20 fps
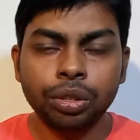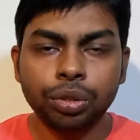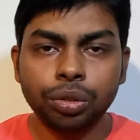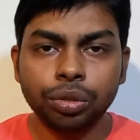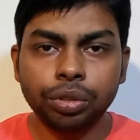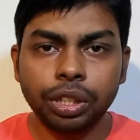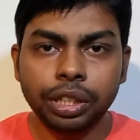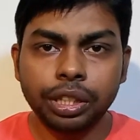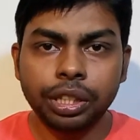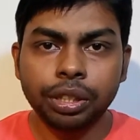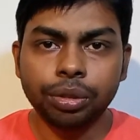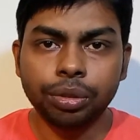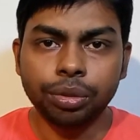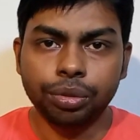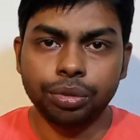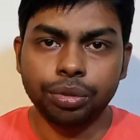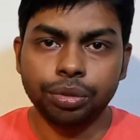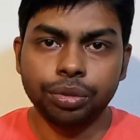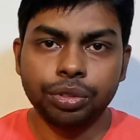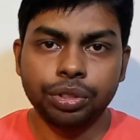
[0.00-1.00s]
तो देखिए
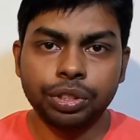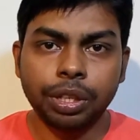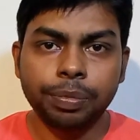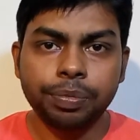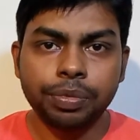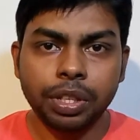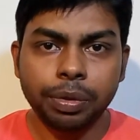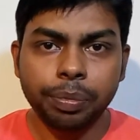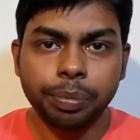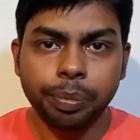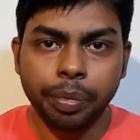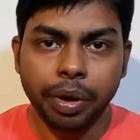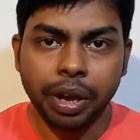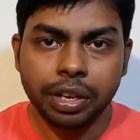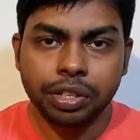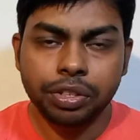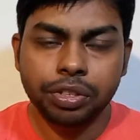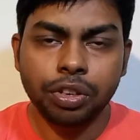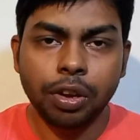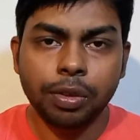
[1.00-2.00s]
दोस्तों सबसे
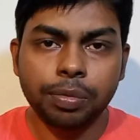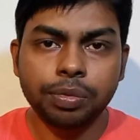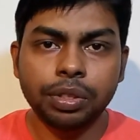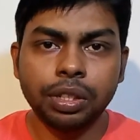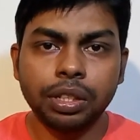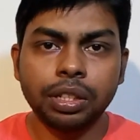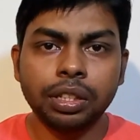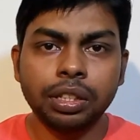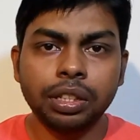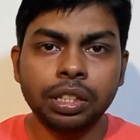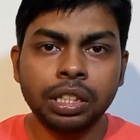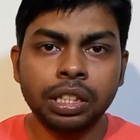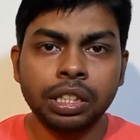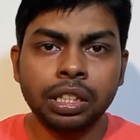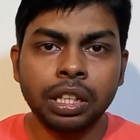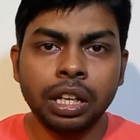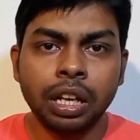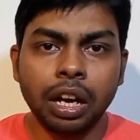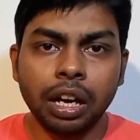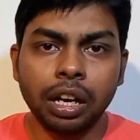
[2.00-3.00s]
बेस्ट ऑप्शन
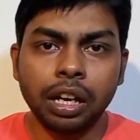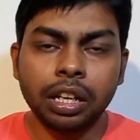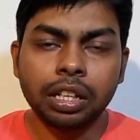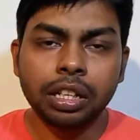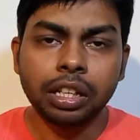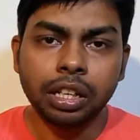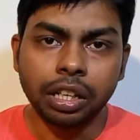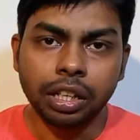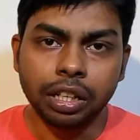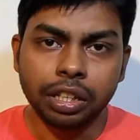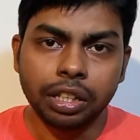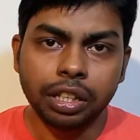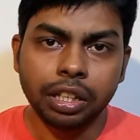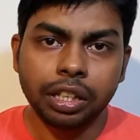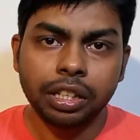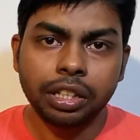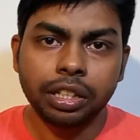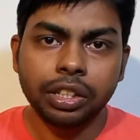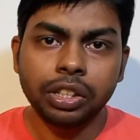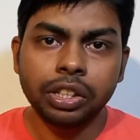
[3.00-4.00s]
अगर
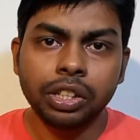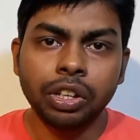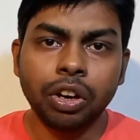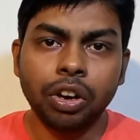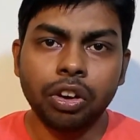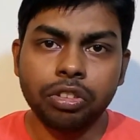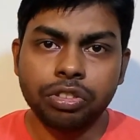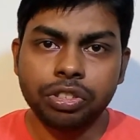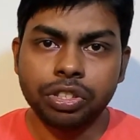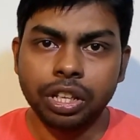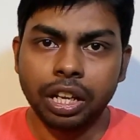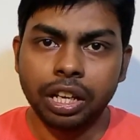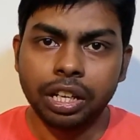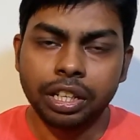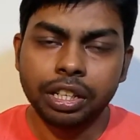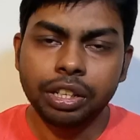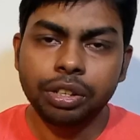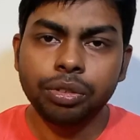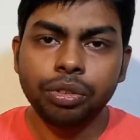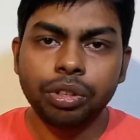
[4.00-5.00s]
करियर और
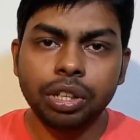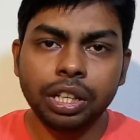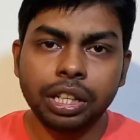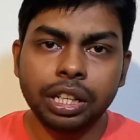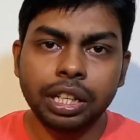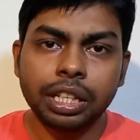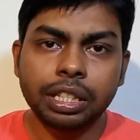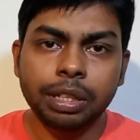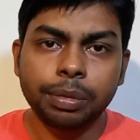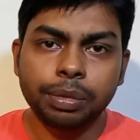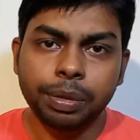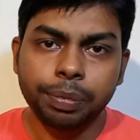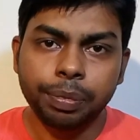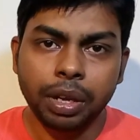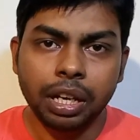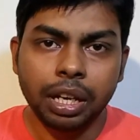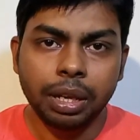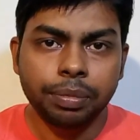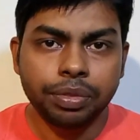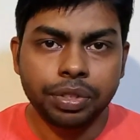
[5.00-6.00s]
सैलरी को लेकर सबसे
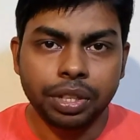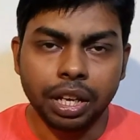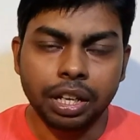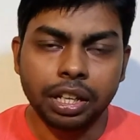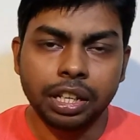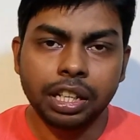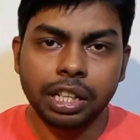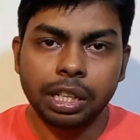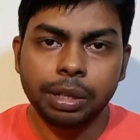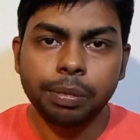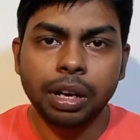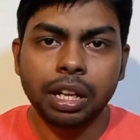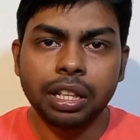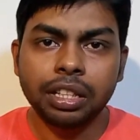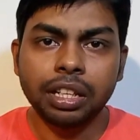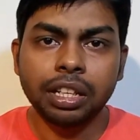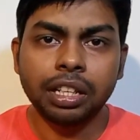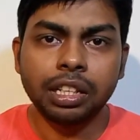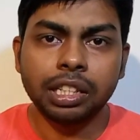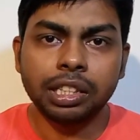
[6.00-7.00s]
पहले हम सैलरी की
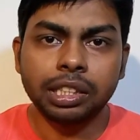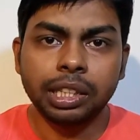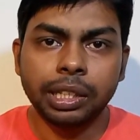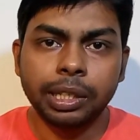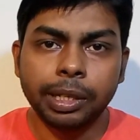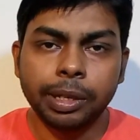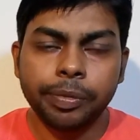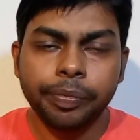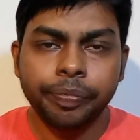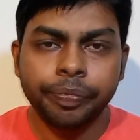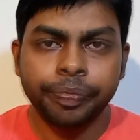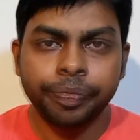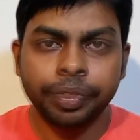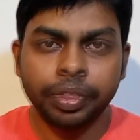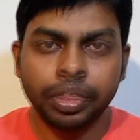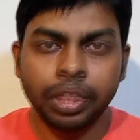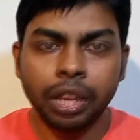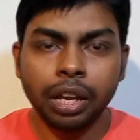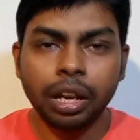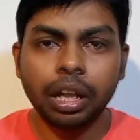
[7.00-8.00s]
बात कर लेते हैं
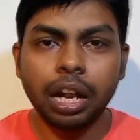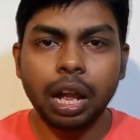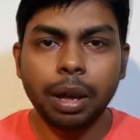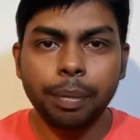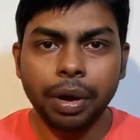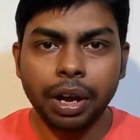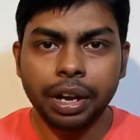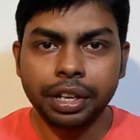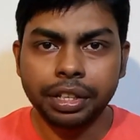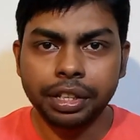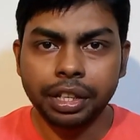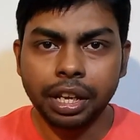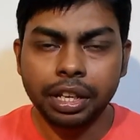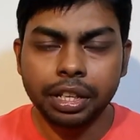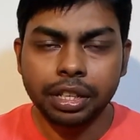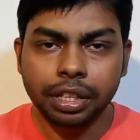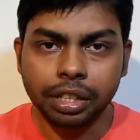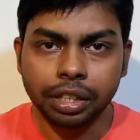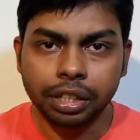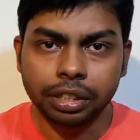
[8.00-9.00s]
अगर आप आईटीआई
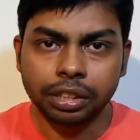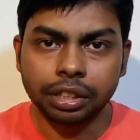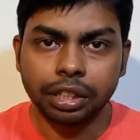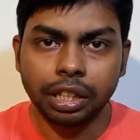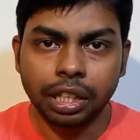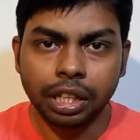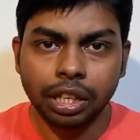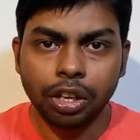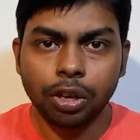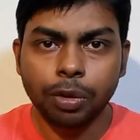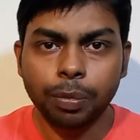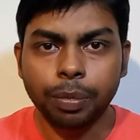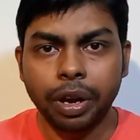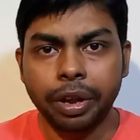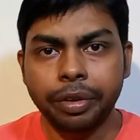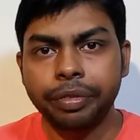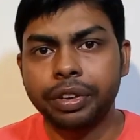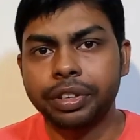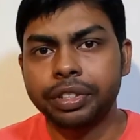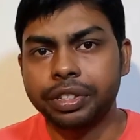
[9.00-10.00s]
करते हैं और
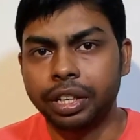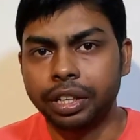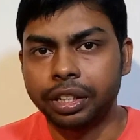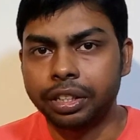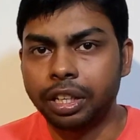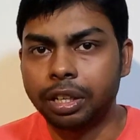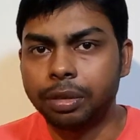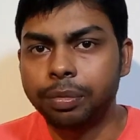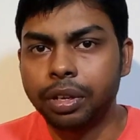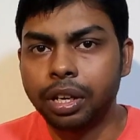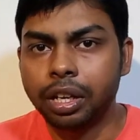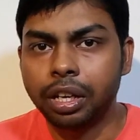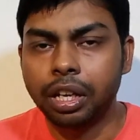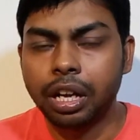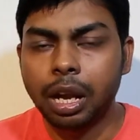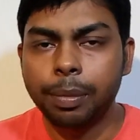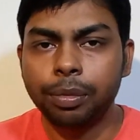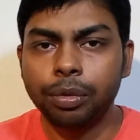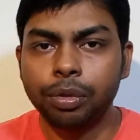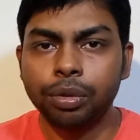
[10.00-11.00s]
प्राइवेट सेक्टर में अगर
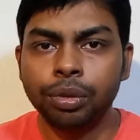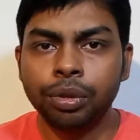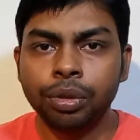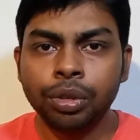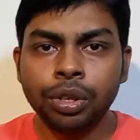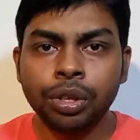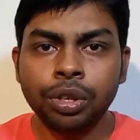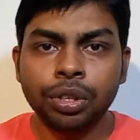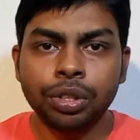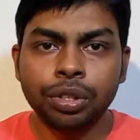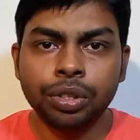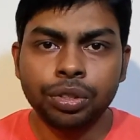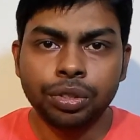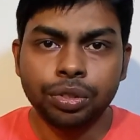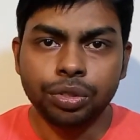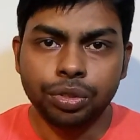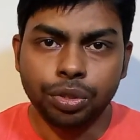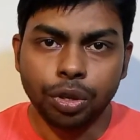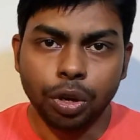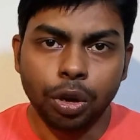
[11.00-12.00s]
आपको
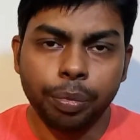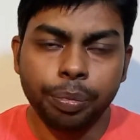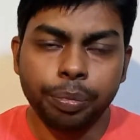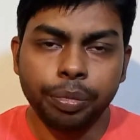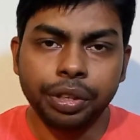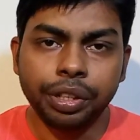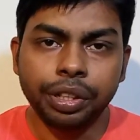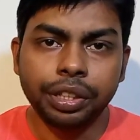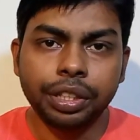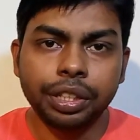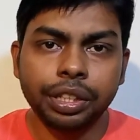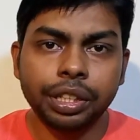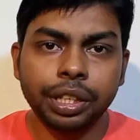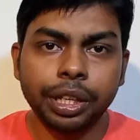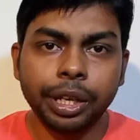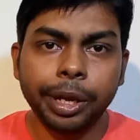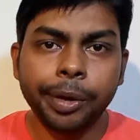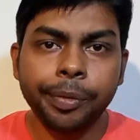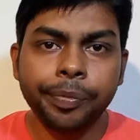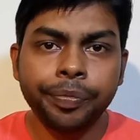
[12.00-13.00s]
जॉब मिलती
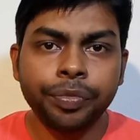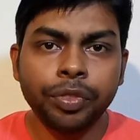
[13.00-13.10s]
है